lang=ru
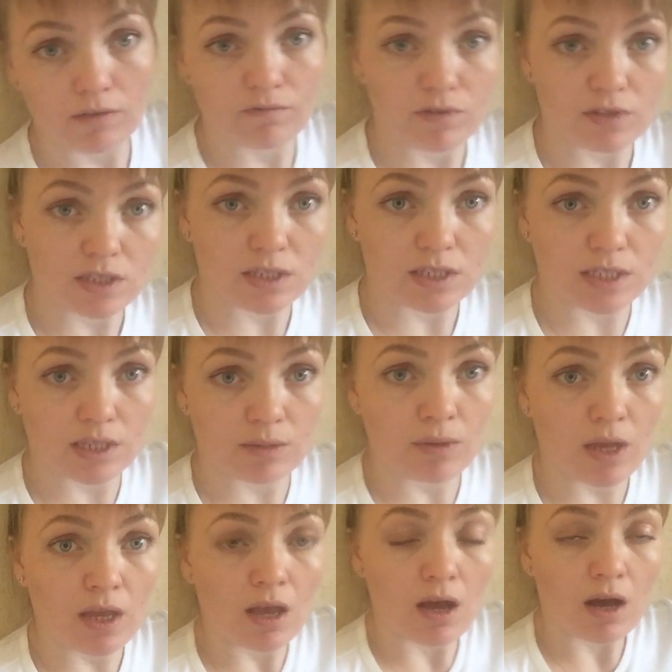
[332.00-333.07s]
в
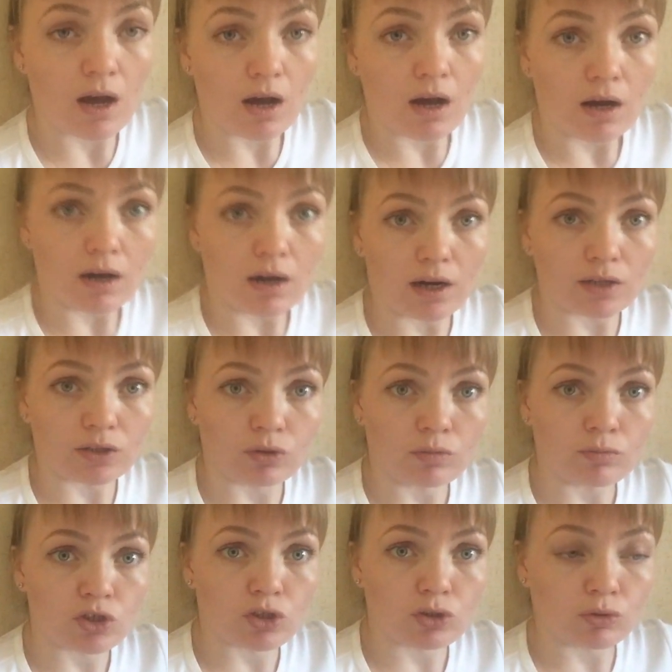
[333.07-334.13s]
семей, о
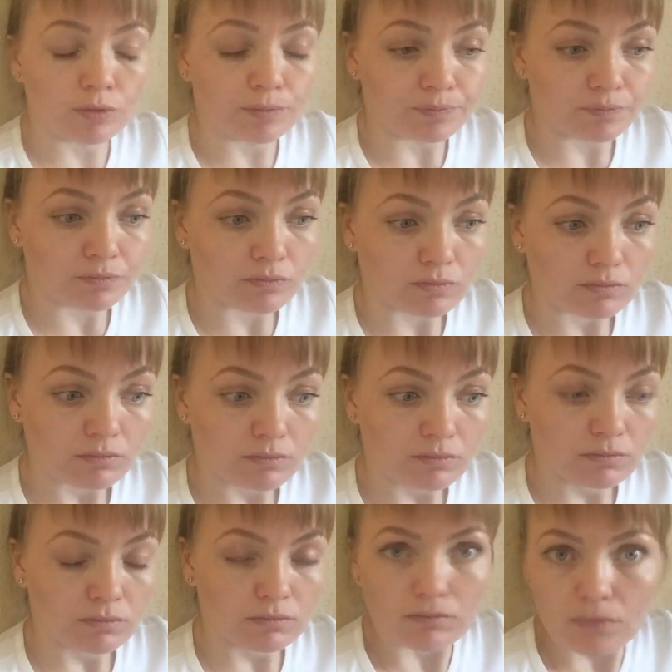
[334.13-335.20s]
том, что
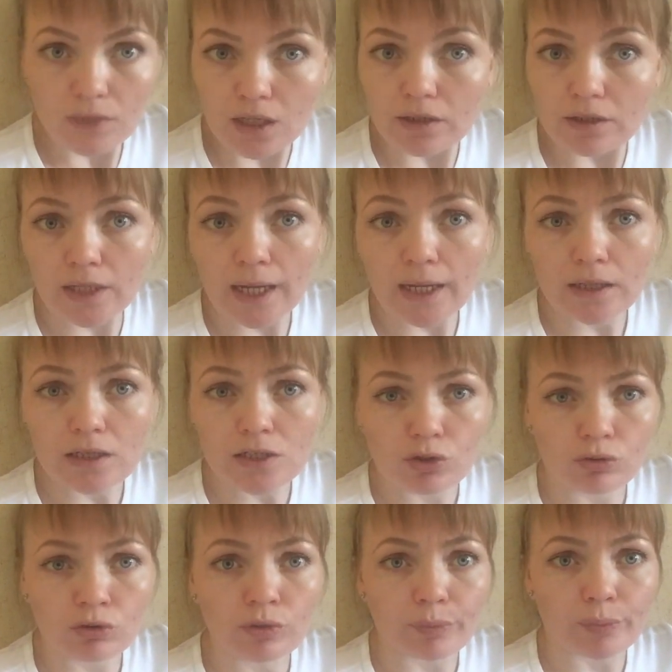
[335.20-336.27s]
Летальные
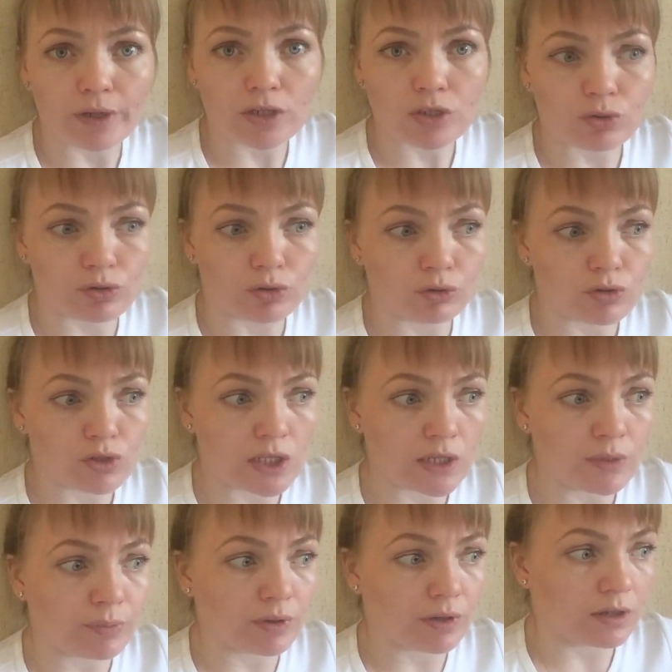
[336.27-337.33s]
исходы происходят, то есть
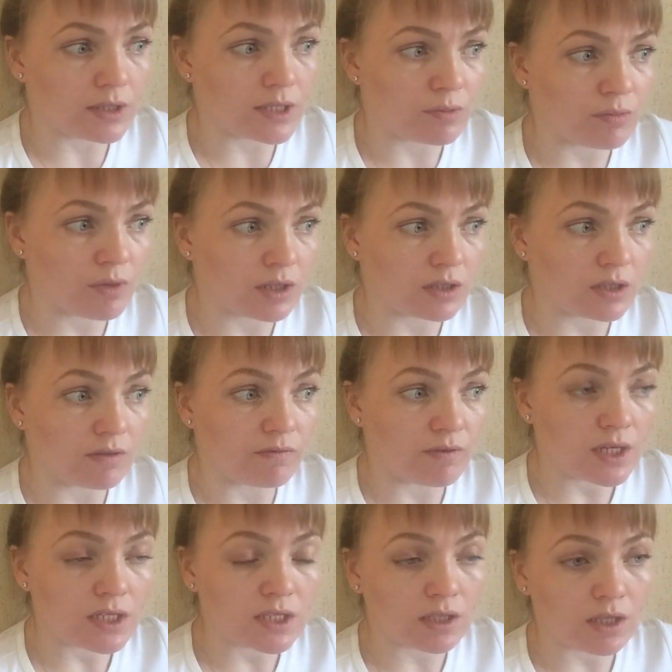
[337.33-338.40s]
либо смерть
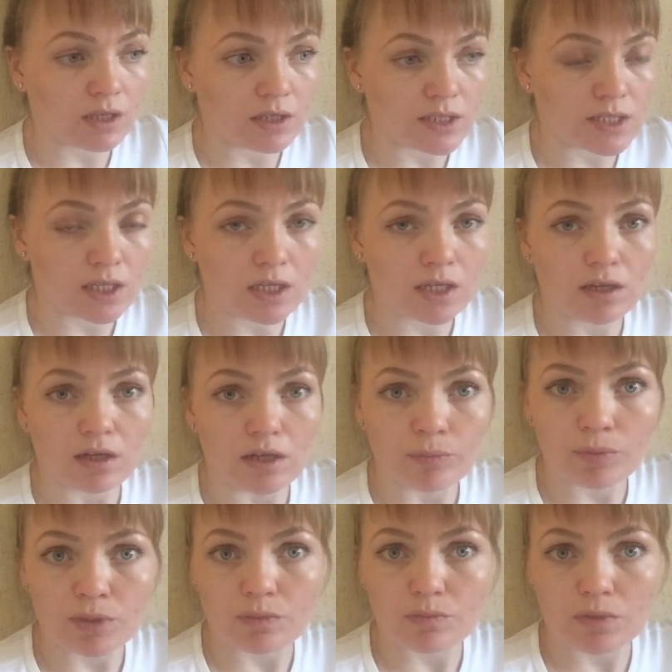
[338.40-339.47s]
невестки, снохи,
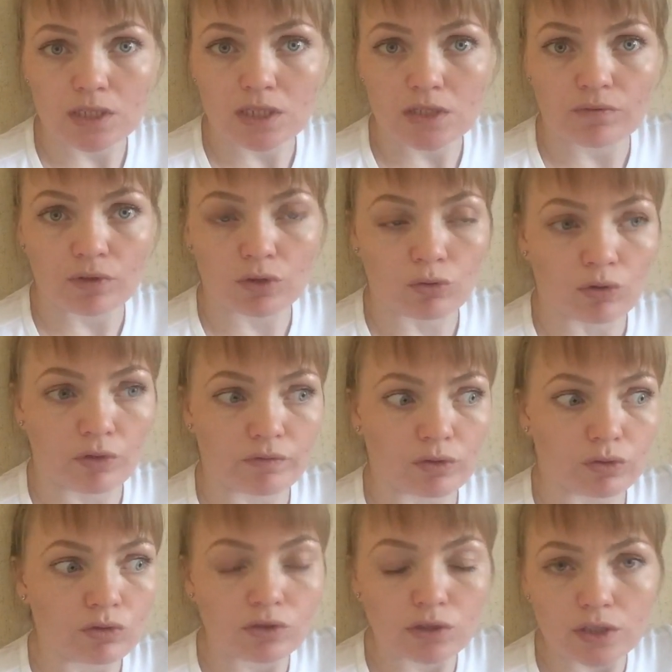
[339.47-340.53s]
либо смерть свекрови,
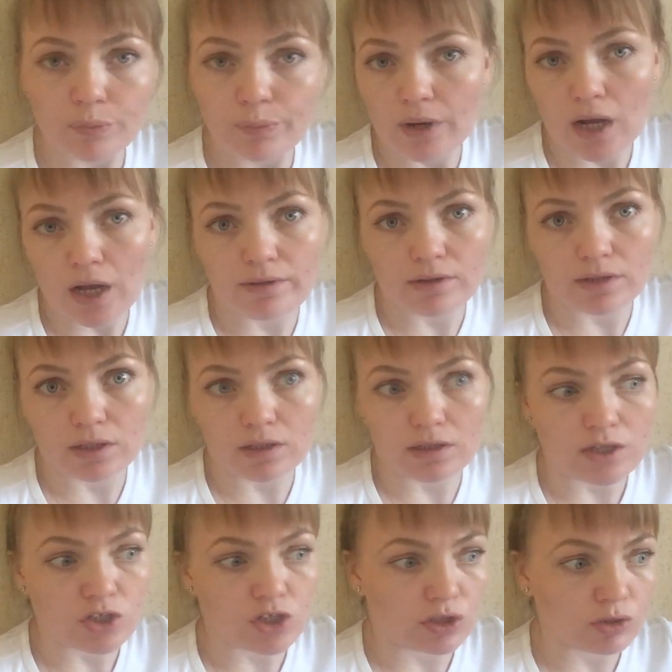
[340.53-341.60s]
но это неправильно,
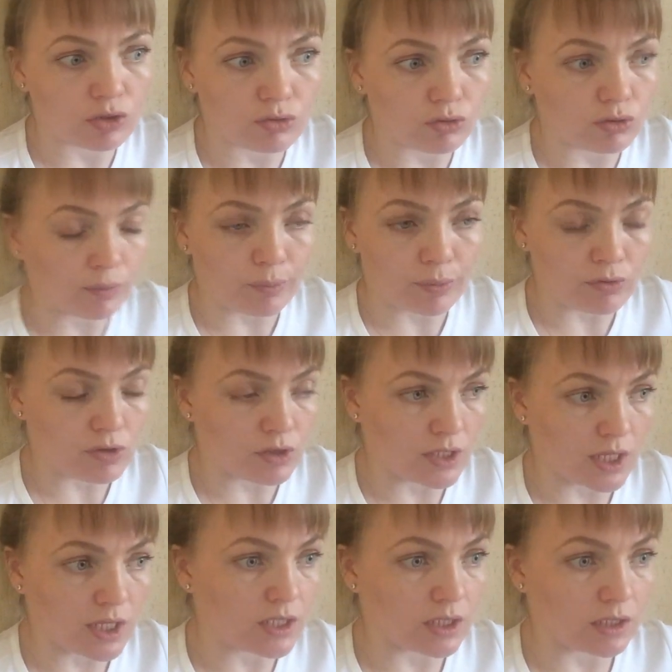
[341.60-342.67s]
я считаю, что это просто,
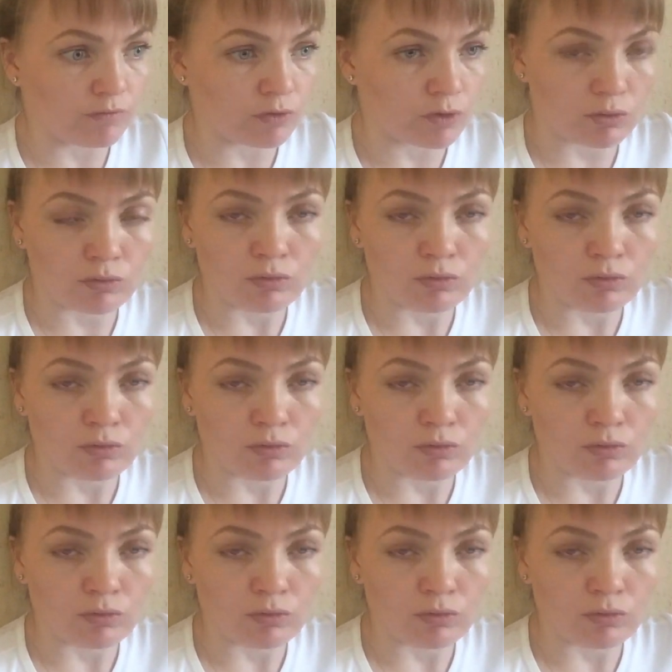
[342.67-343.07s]
знаете, это вот...